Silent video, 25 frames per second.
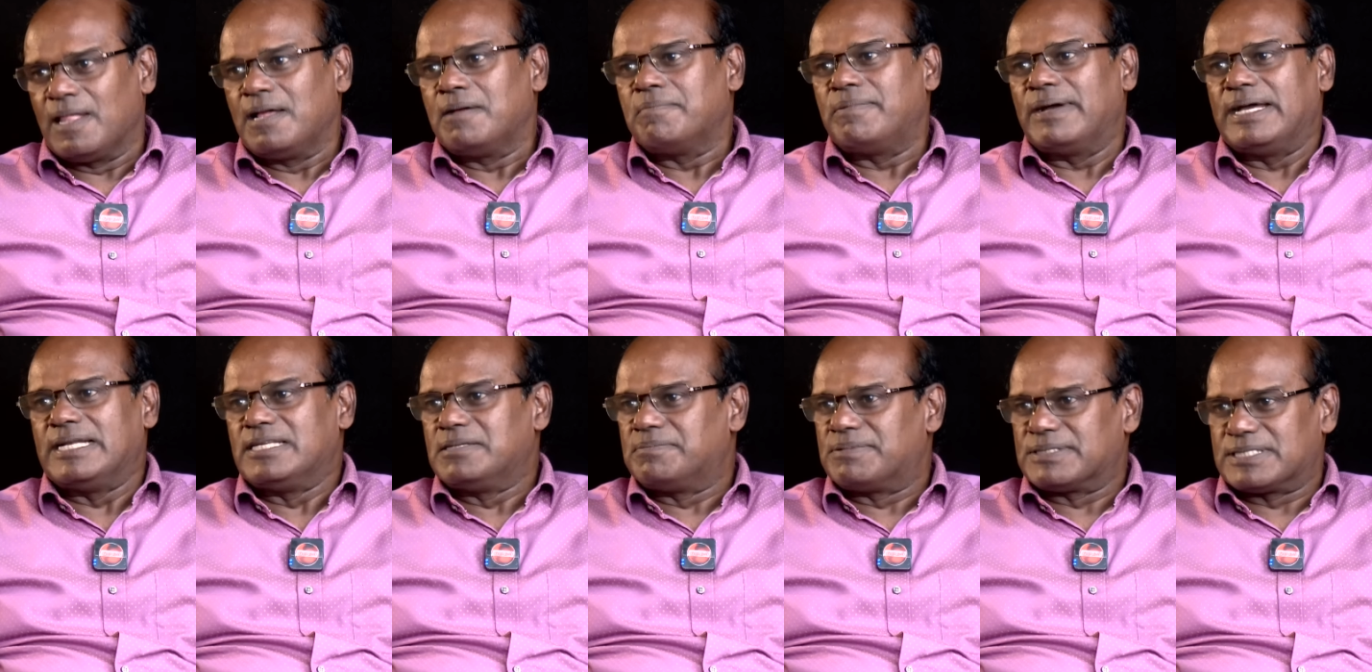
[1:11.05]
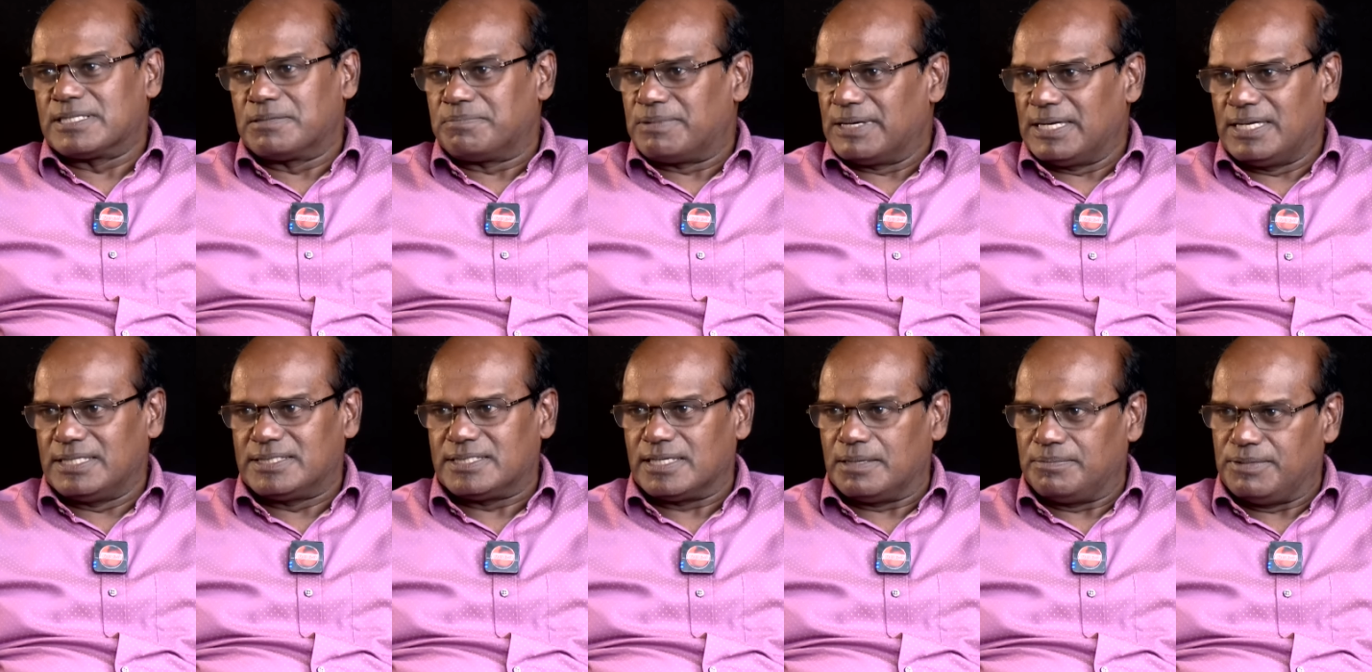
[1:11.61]
பதினஞ்சு பர்சன்ட்
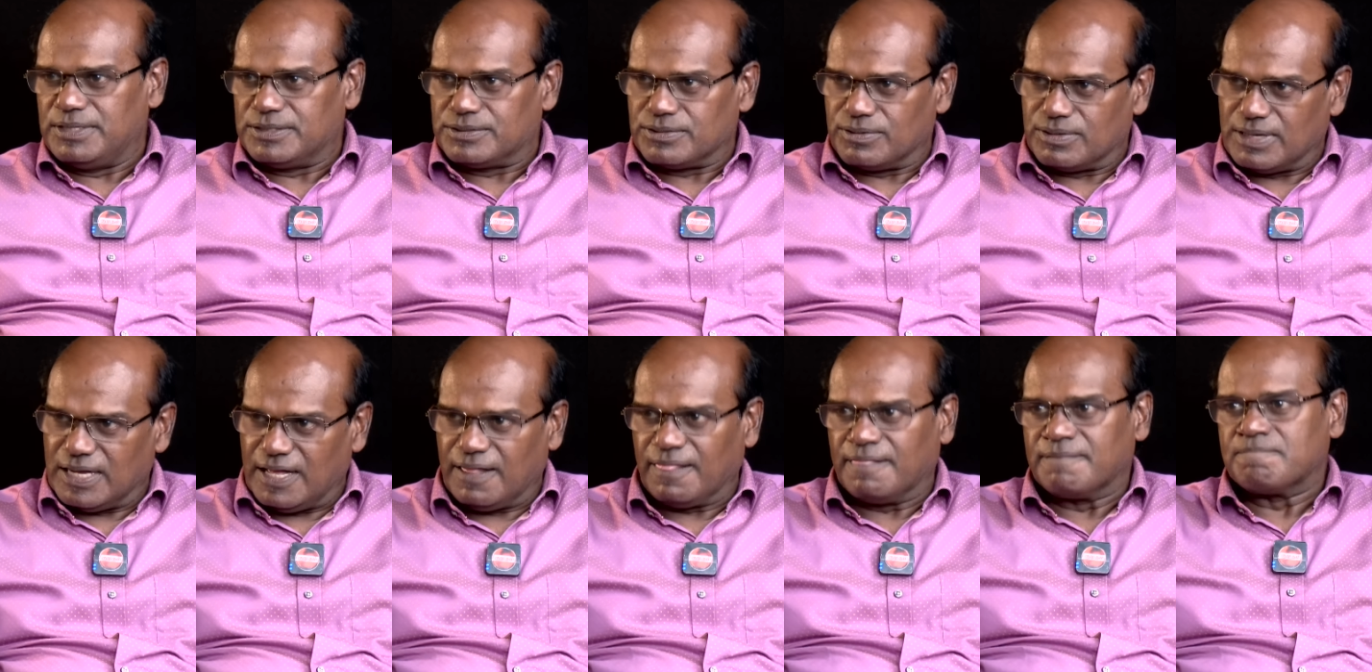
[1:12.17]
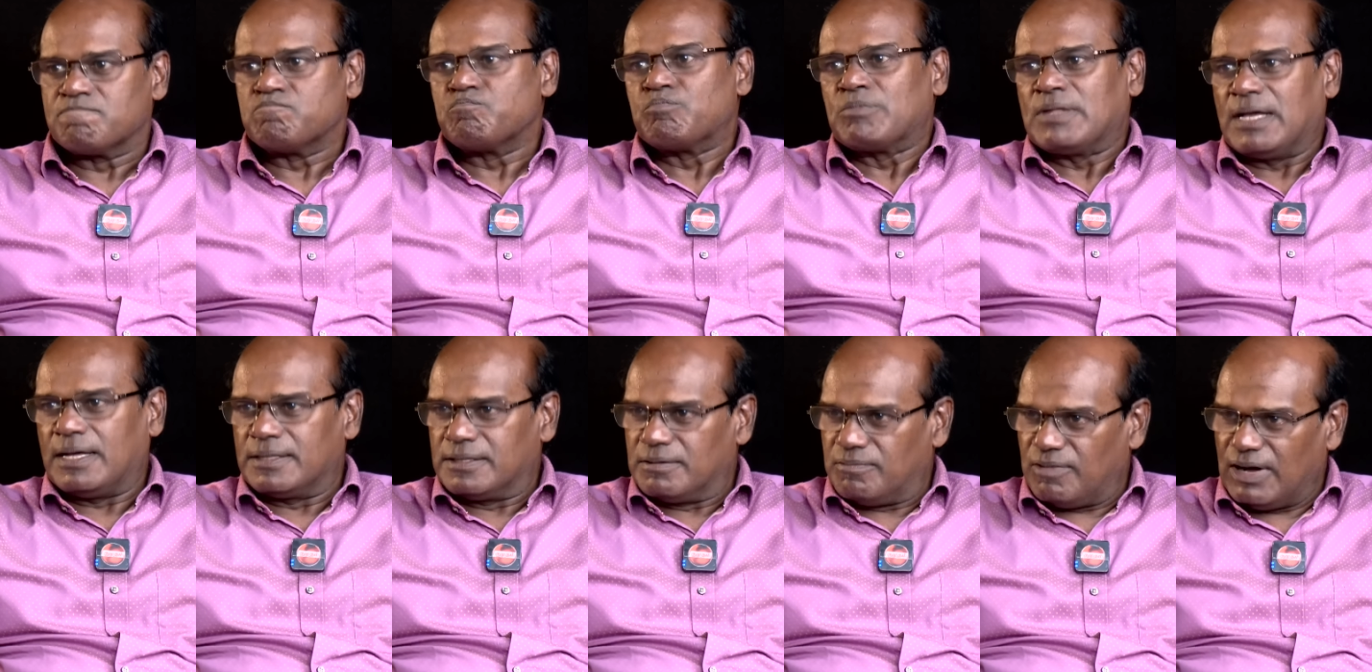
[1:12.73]
பழனிசாமின்னு சொன்னால்
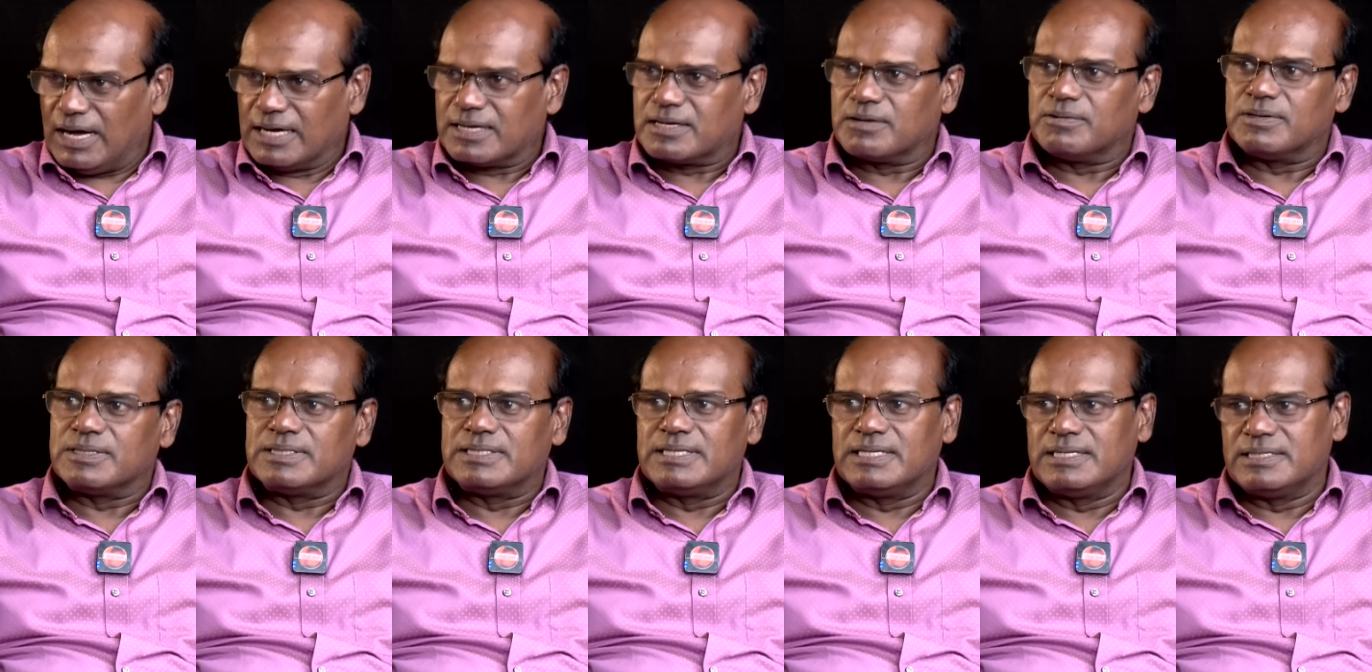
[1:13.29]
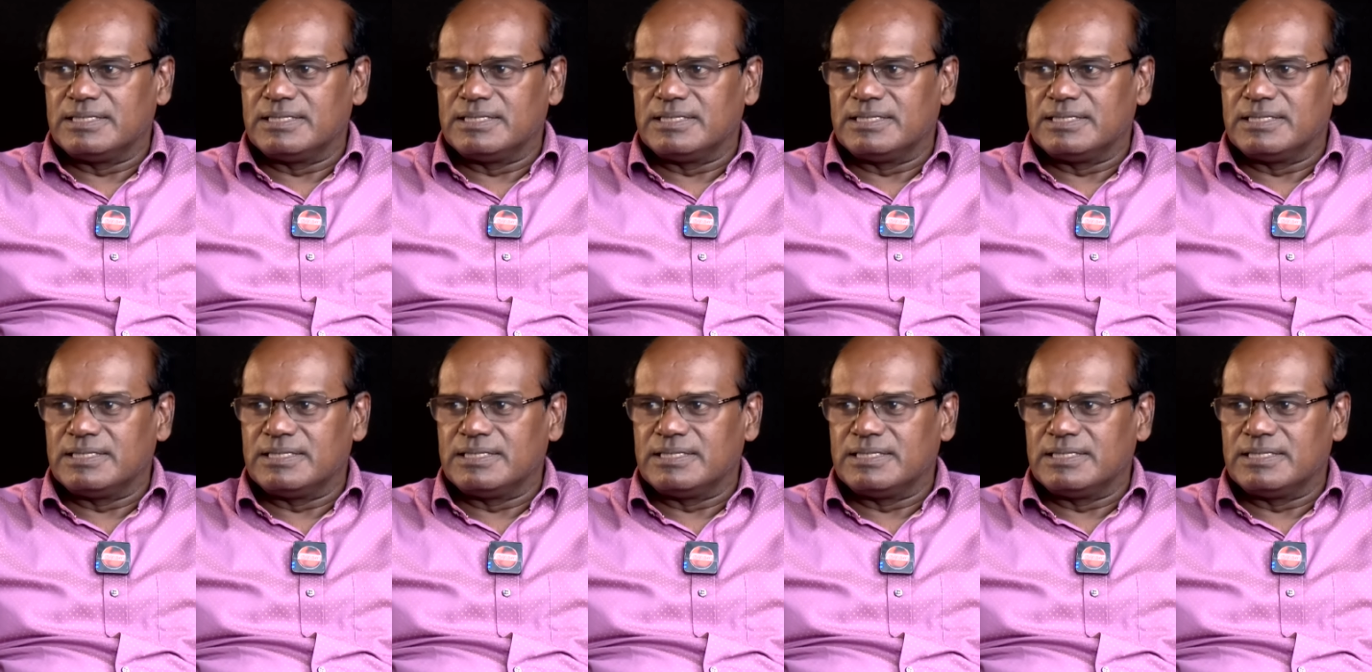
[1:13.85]
அந்த வாக்கு வந்து